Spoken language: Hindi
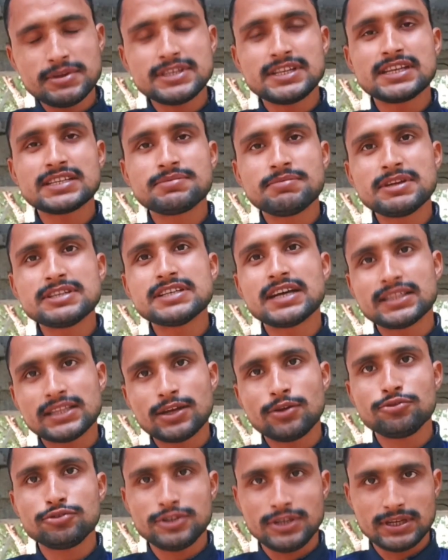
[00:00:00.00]
इन बिजनेस में
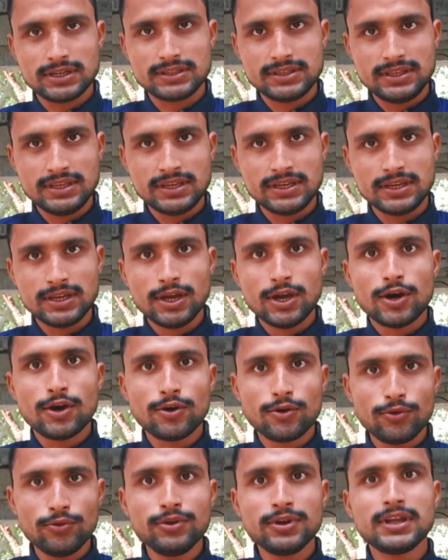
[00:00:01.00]
ज़्यादा रुचि रखती हैं
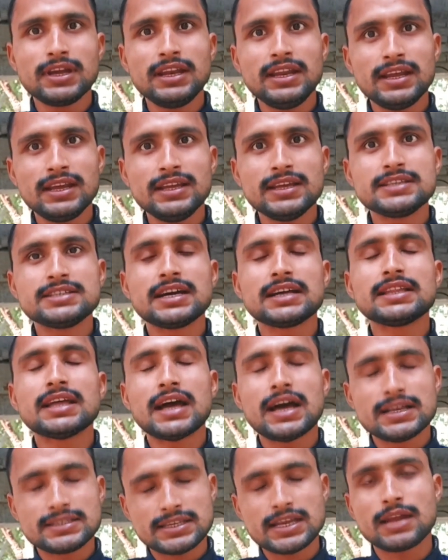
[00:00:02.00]
और उनके लिए ये ज़्यादा
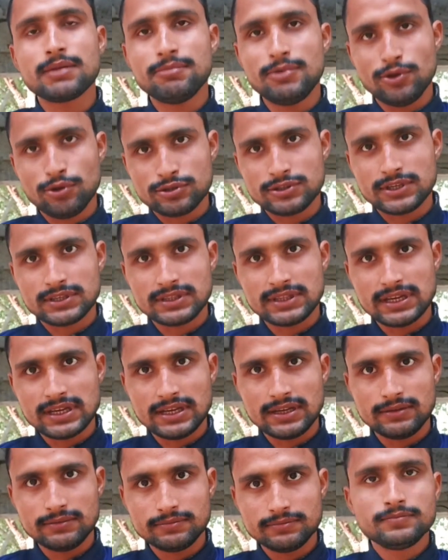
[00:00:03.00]
आसान भी हो सकता
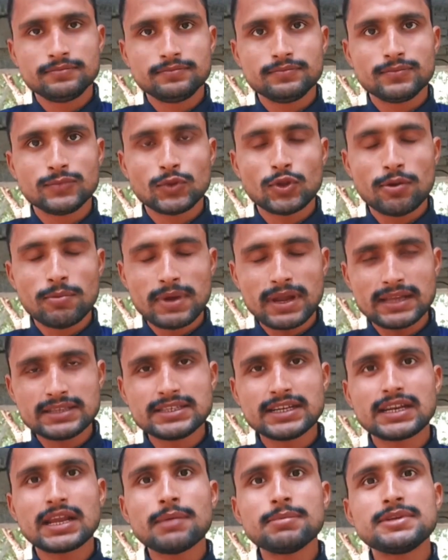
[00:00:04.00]
है तो हमारा
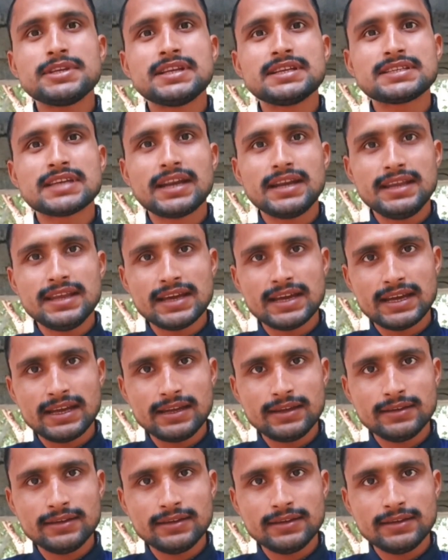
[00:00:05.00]
छठा बिजनेस आइडिया